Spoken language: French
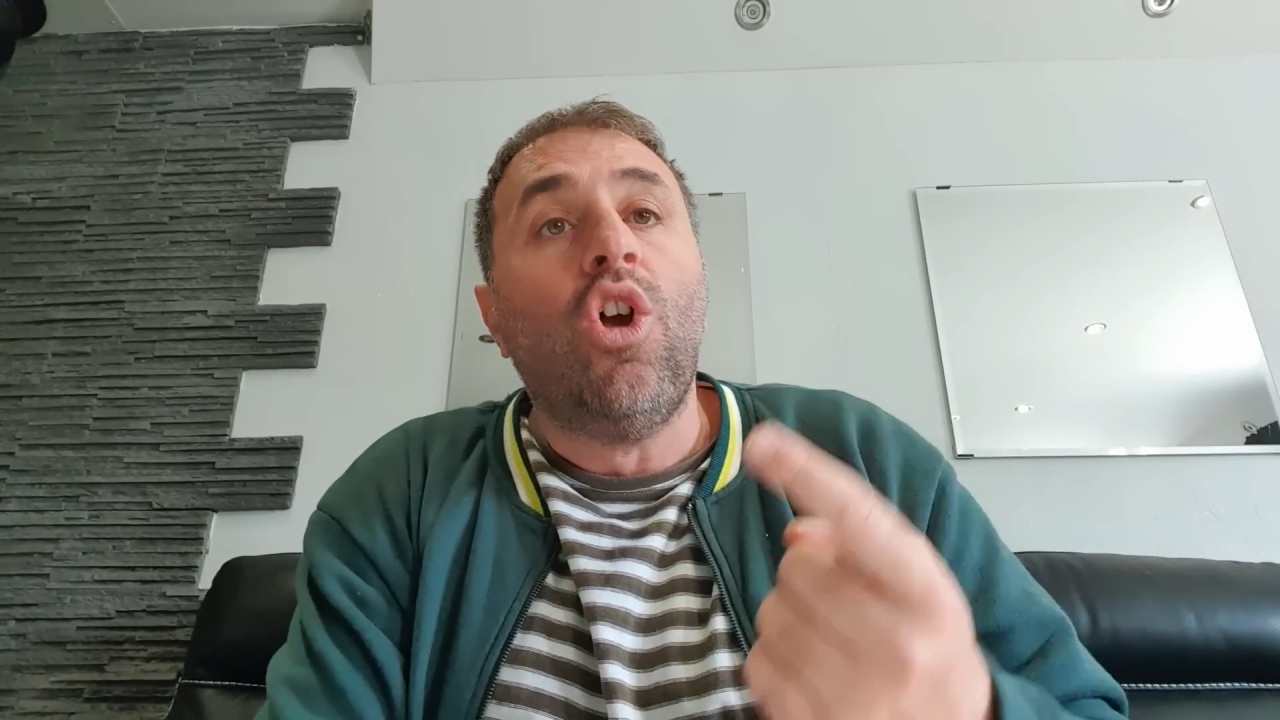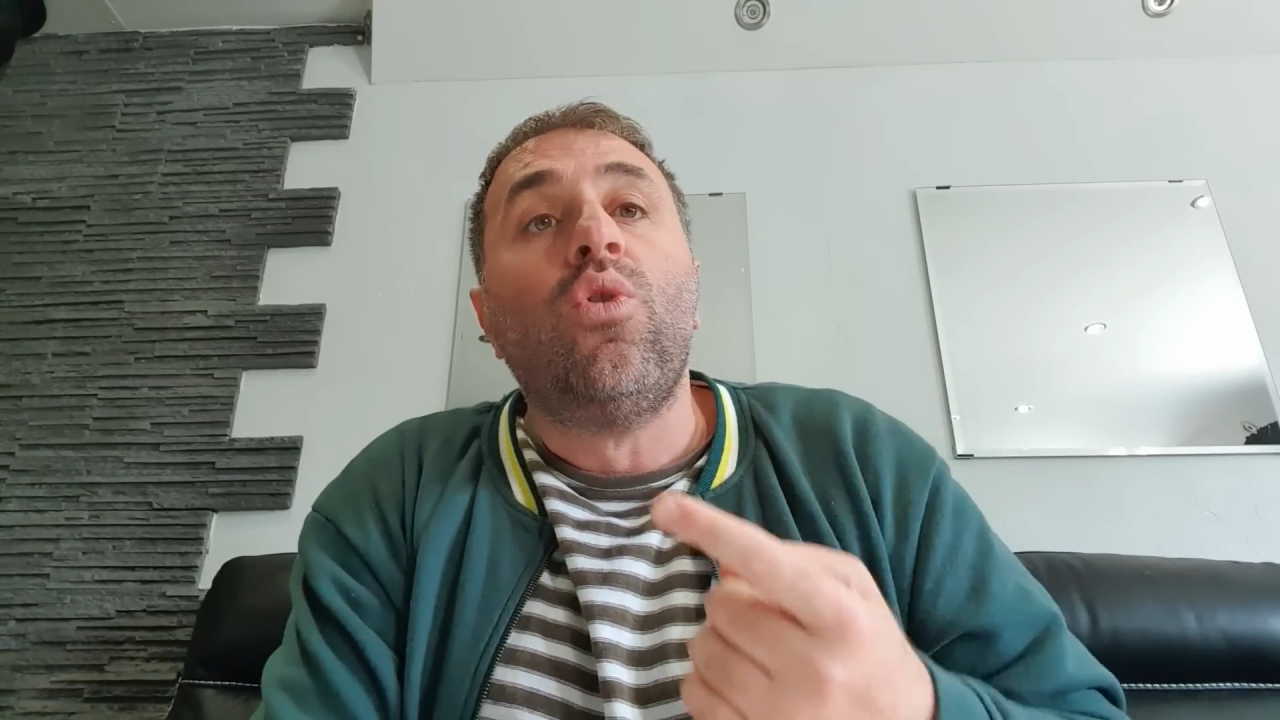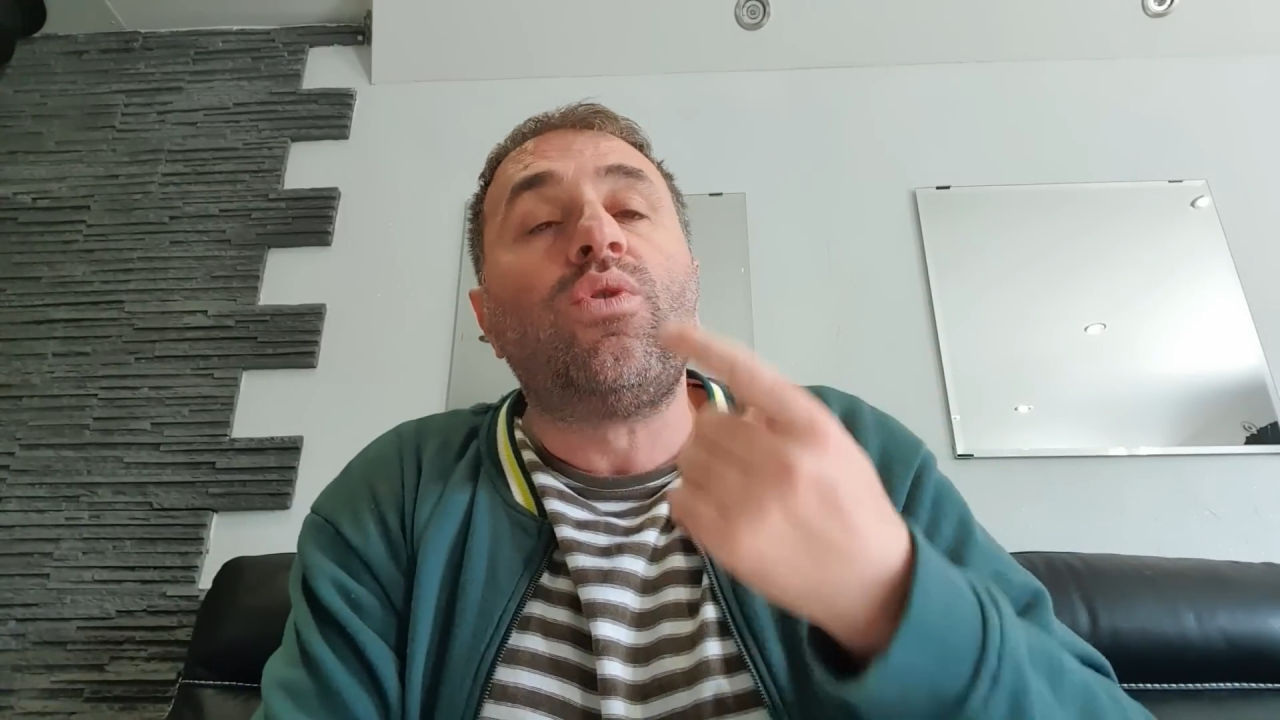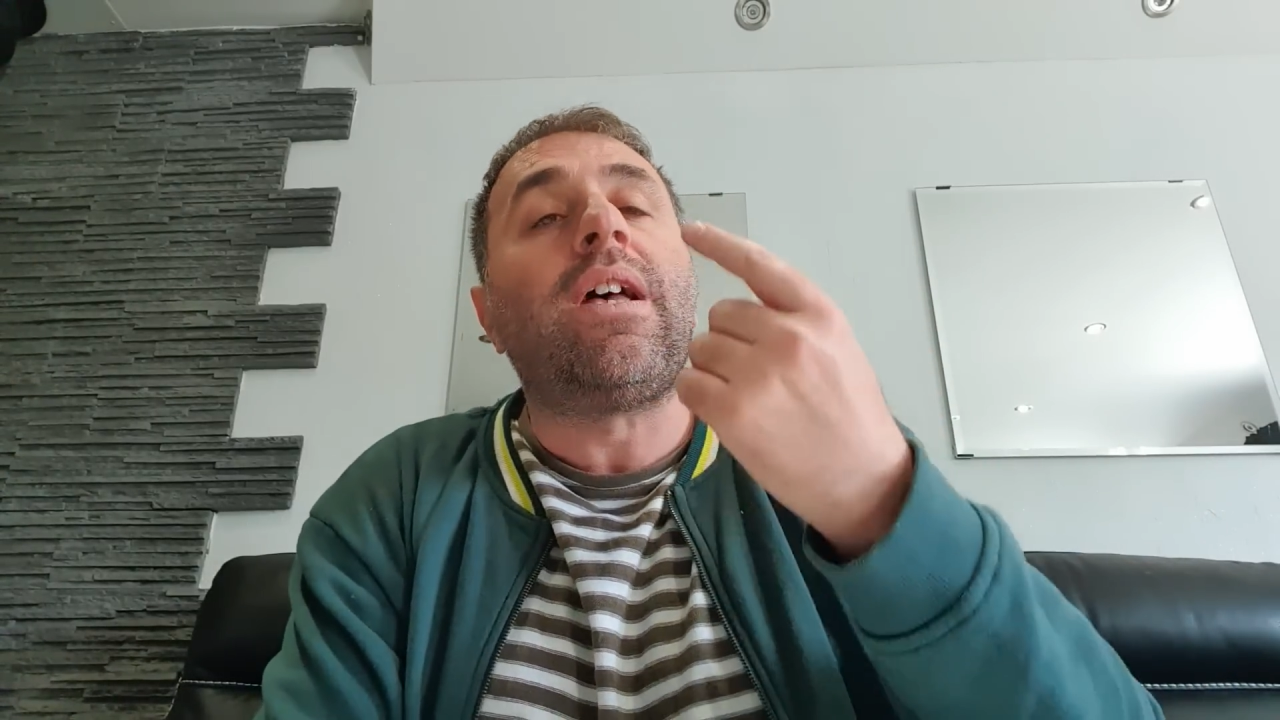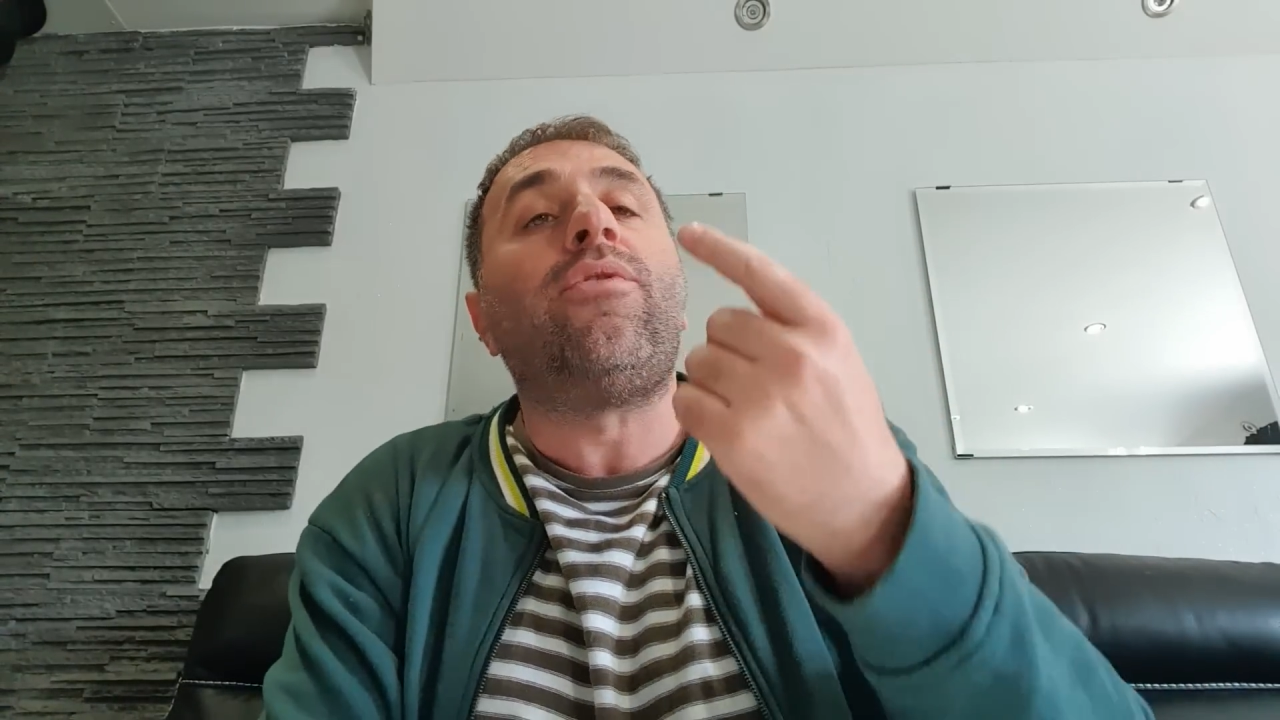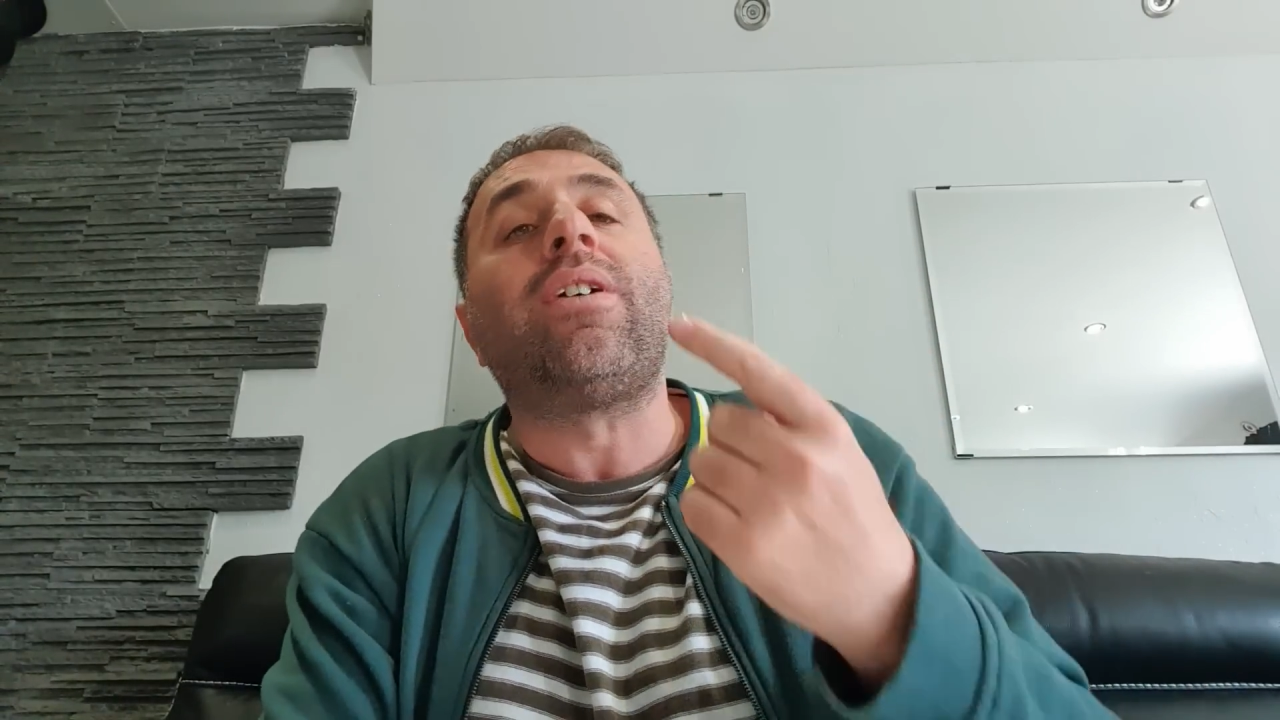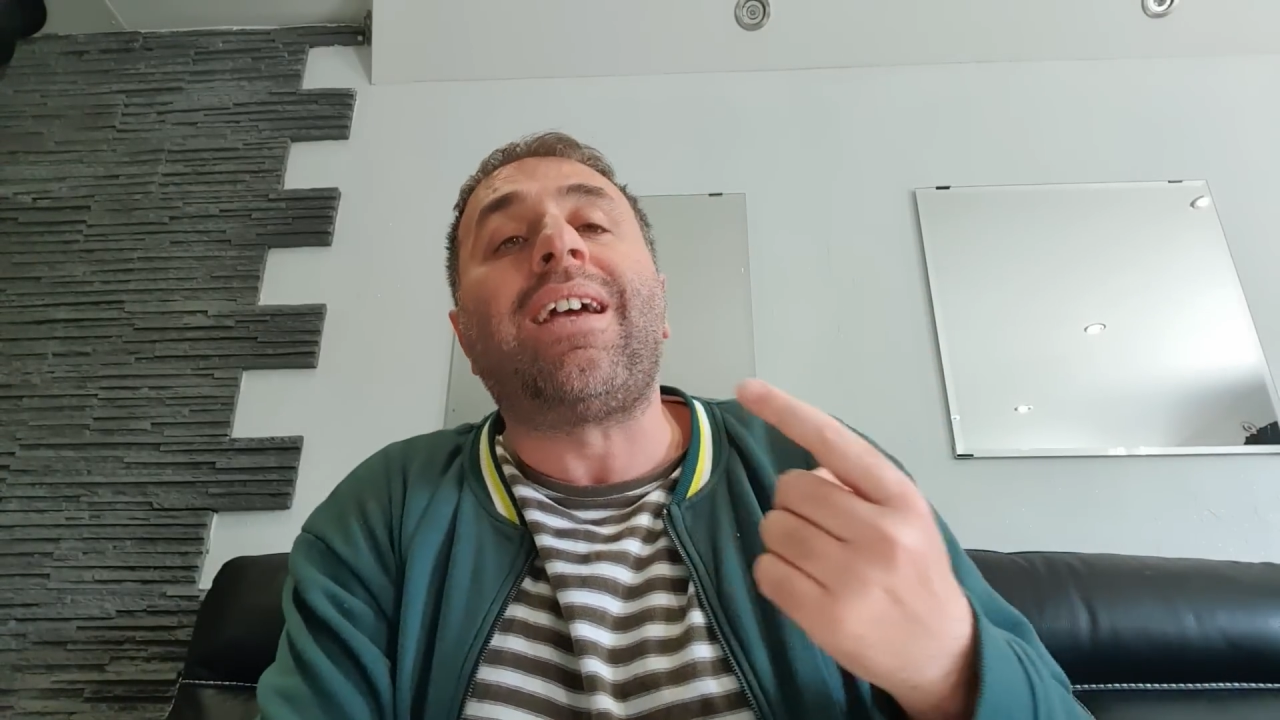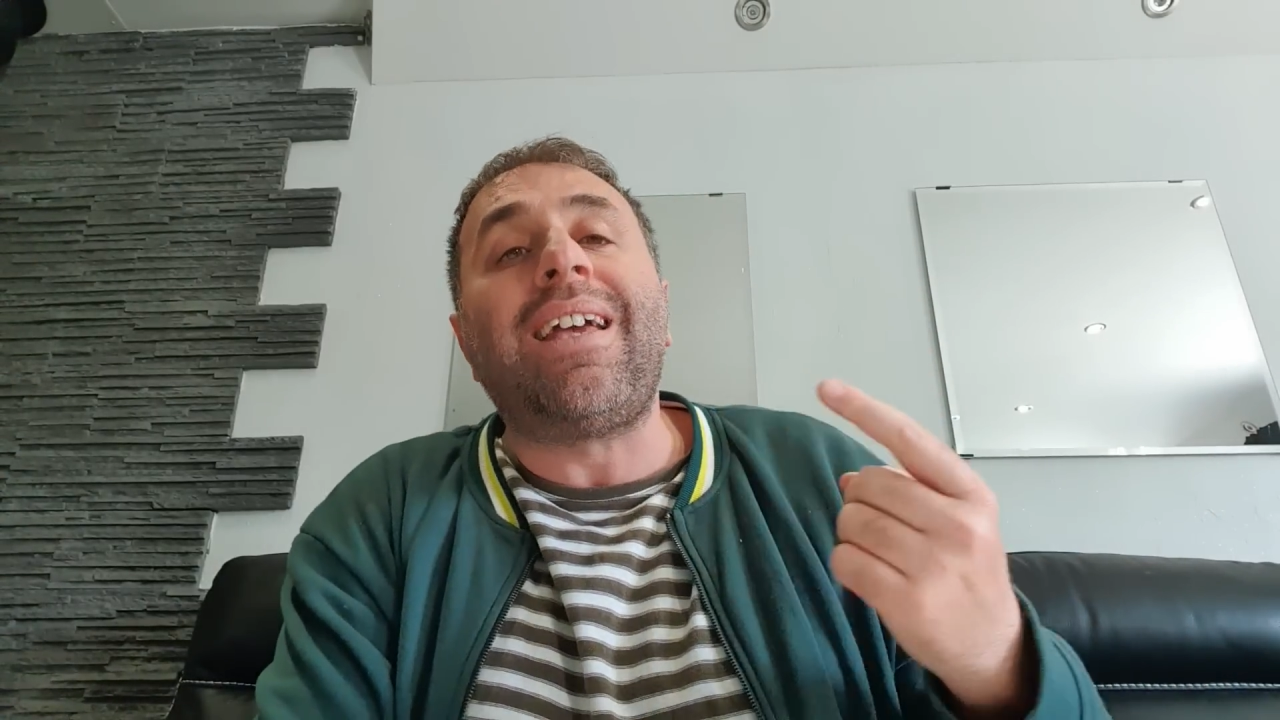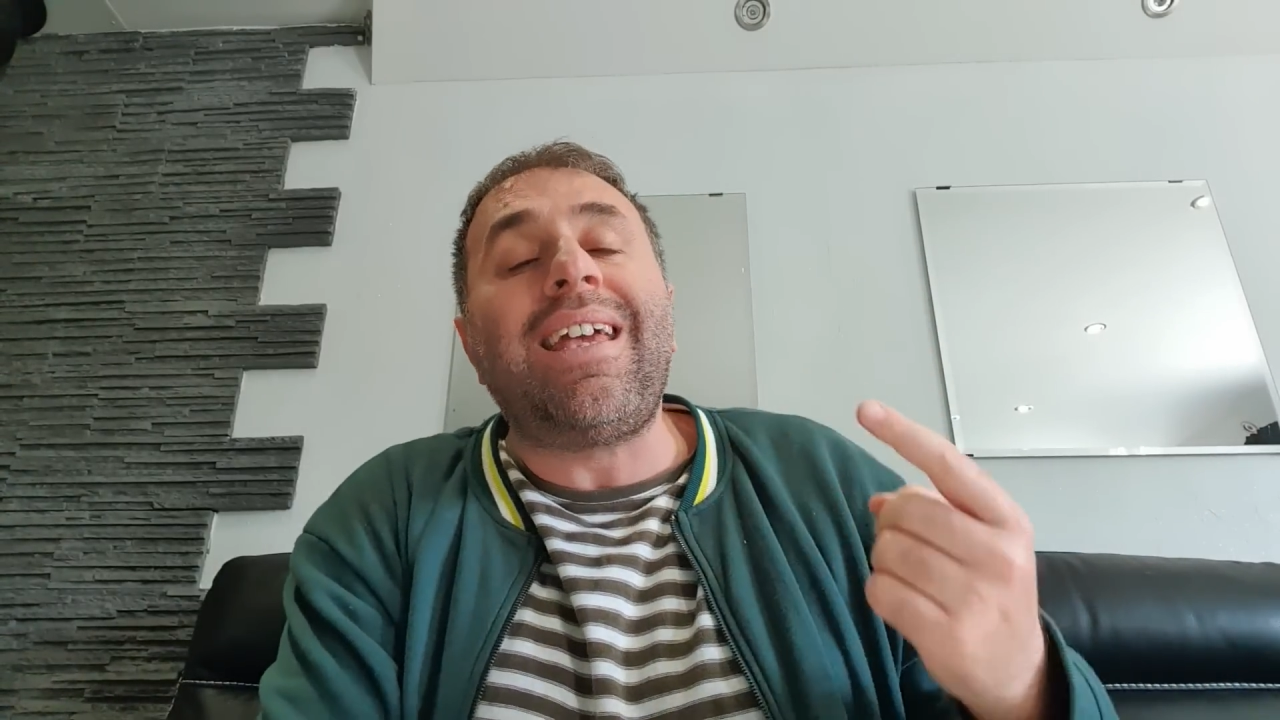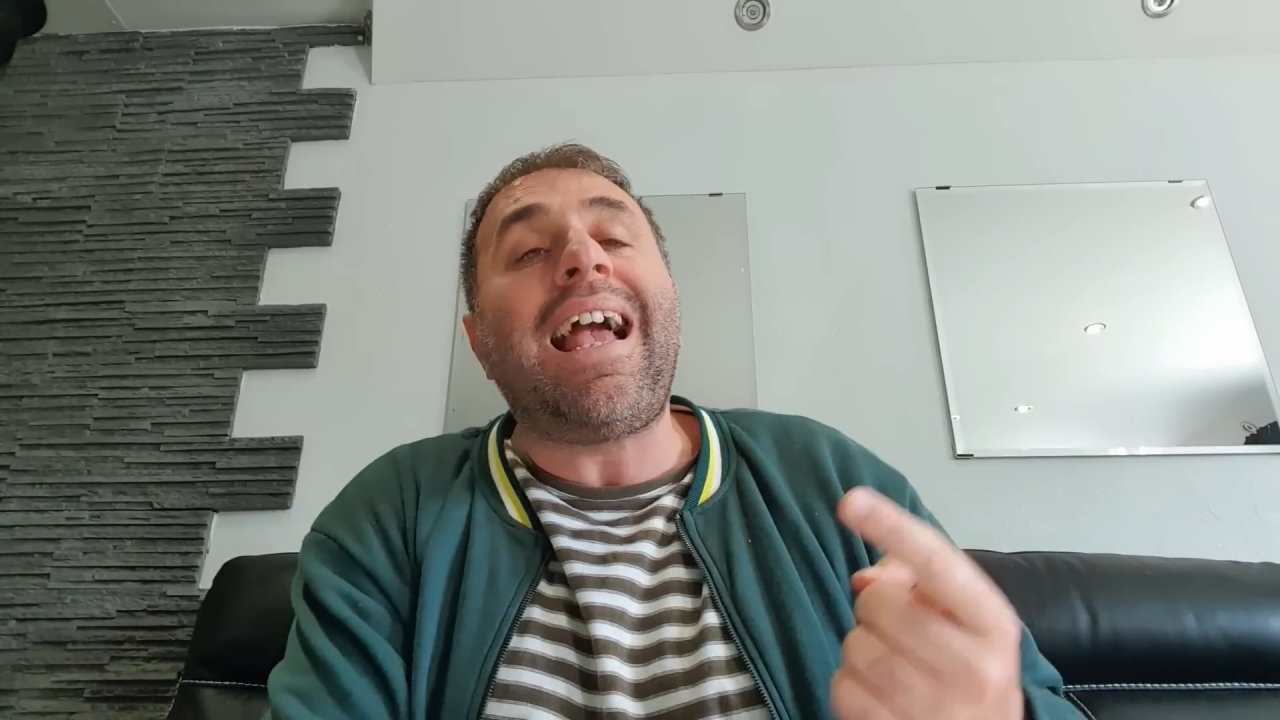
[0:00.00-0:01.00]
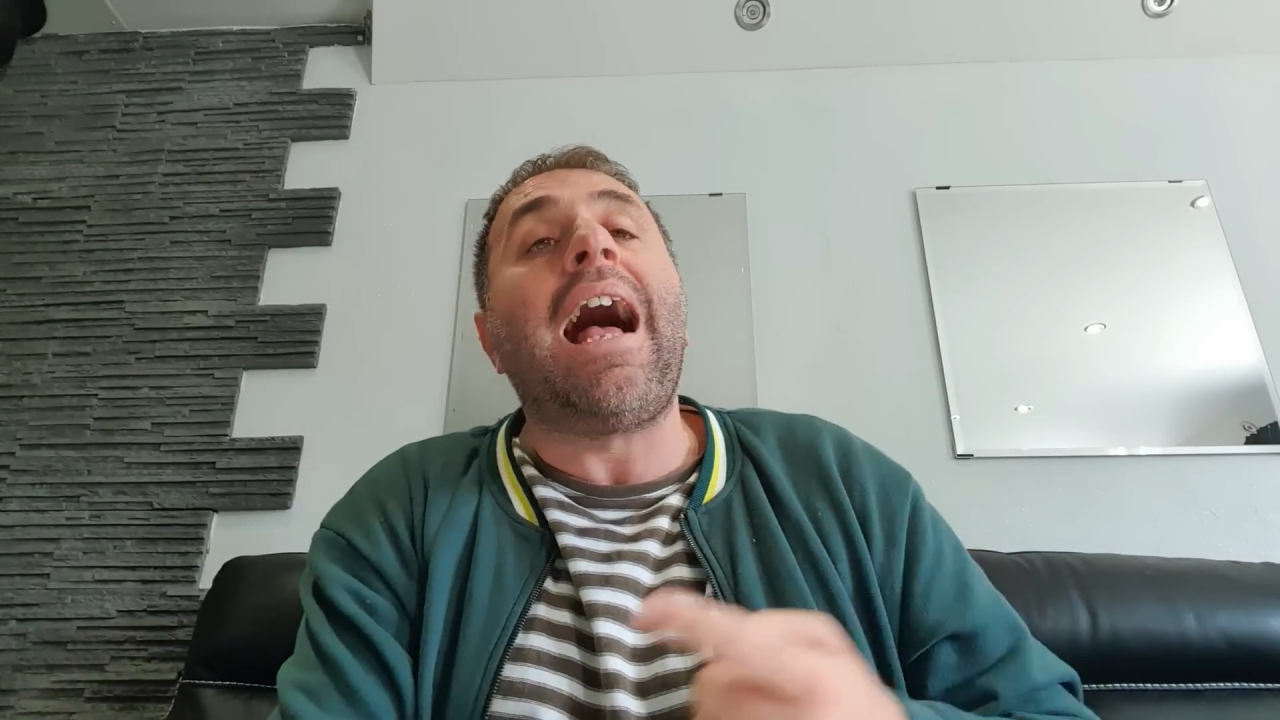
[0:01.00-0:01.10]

nous avons créé